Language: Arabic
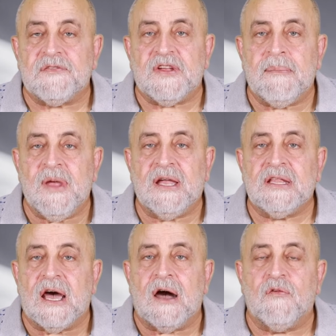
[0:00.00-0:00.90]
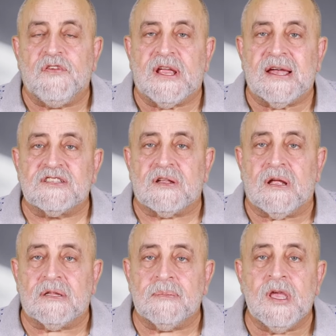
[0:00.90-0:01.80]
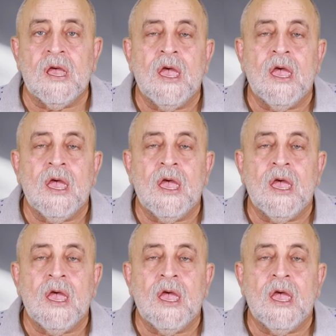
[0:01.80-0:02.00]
في المعده او في الجهاز الهضمي